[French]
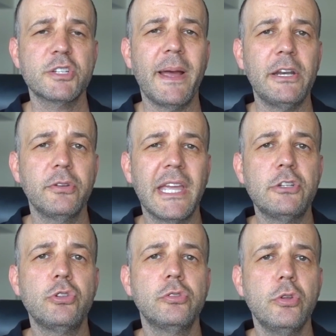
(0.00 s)
Moi, je parle de
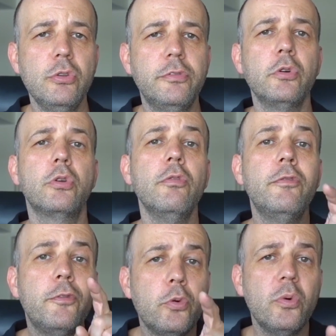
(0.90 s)
quelque chose de nouveau que
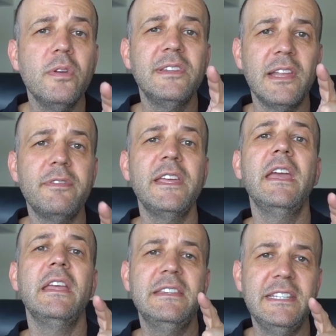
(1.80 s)
vous
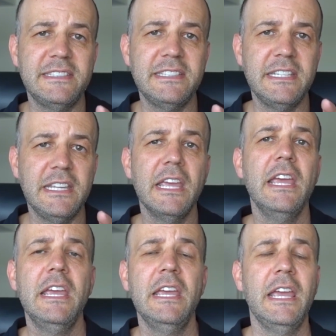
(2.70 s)
avez décidé.
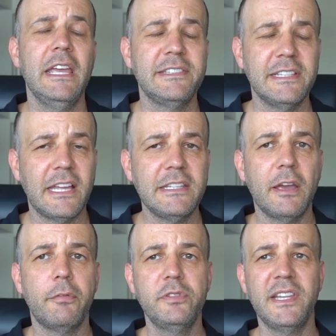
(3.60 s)

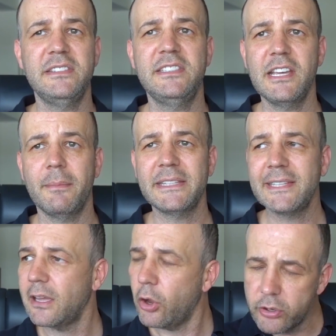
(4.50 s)
C'est-à-dire, vous vous êtes dit un
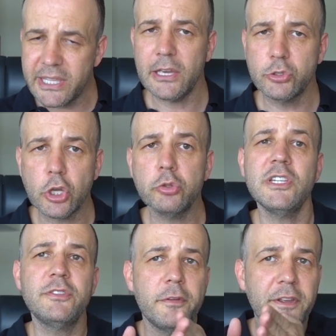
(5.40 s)
matin, ok, aujourd'hui,
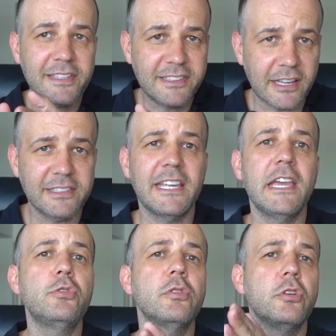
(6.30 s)
je vais faire ça. C'est
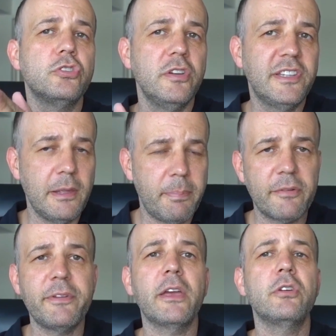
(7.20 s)
quelque chose que je ne sais pas
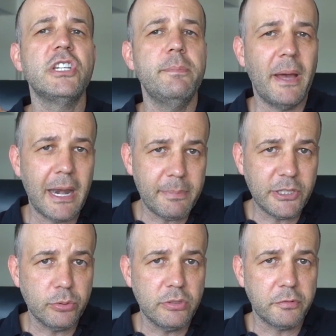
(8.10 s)
faire, que j'ai pas
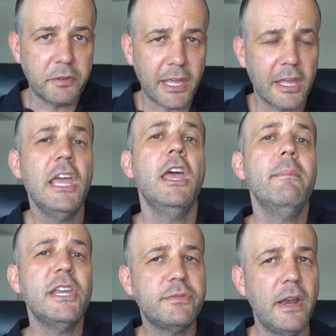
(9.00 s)
l'habitude de faire,
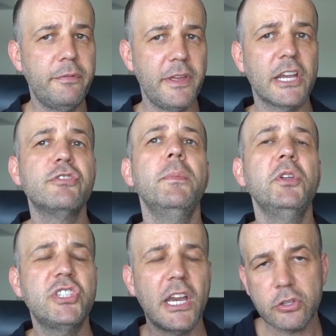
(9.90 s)
mais je vais le faire. Je vais
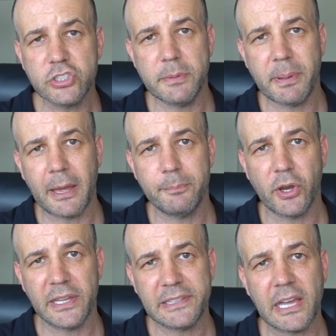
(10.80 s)
me challenger par
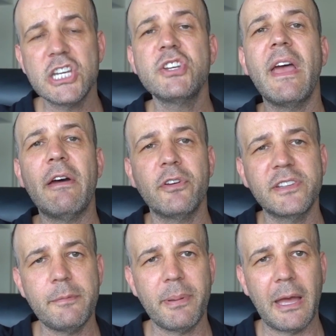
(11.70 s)
rapport à ça et je vais
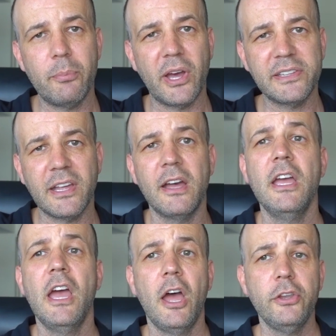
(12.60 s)
avancer par rapport à ça.
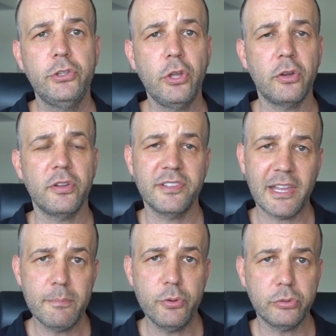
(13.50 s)
Dans
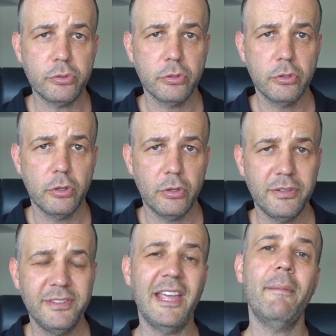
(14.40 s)
un but
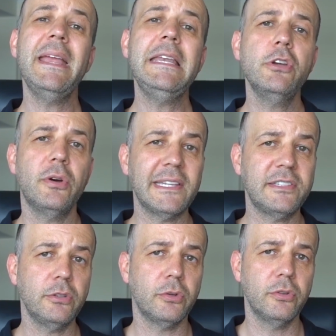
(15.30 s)

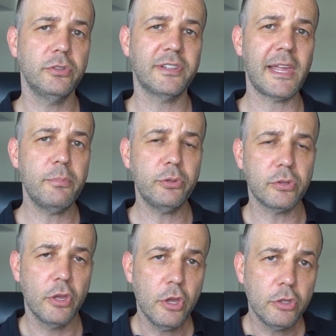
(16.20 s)
d'amélioration, dans un
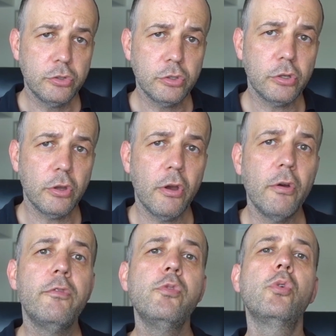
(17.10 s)
but de
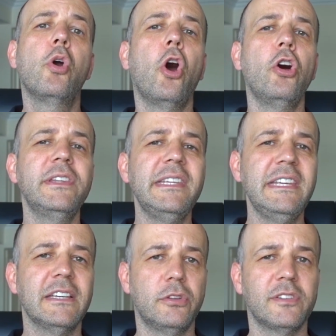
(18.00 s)
vous
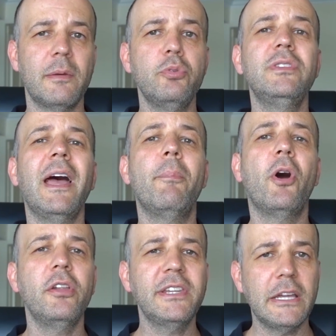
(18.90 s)
grandir, dans un but
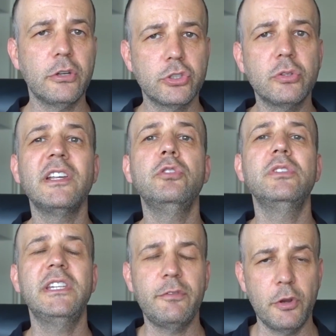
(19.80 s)
d'apprendre quelque chose et de
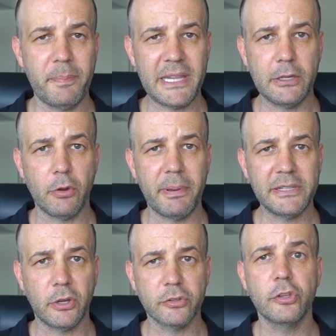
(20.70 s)
développer des
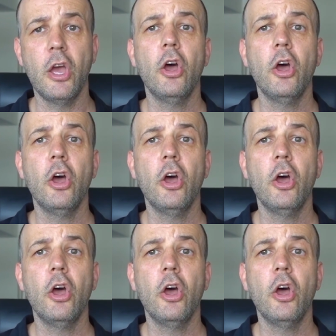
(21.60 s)
compétences.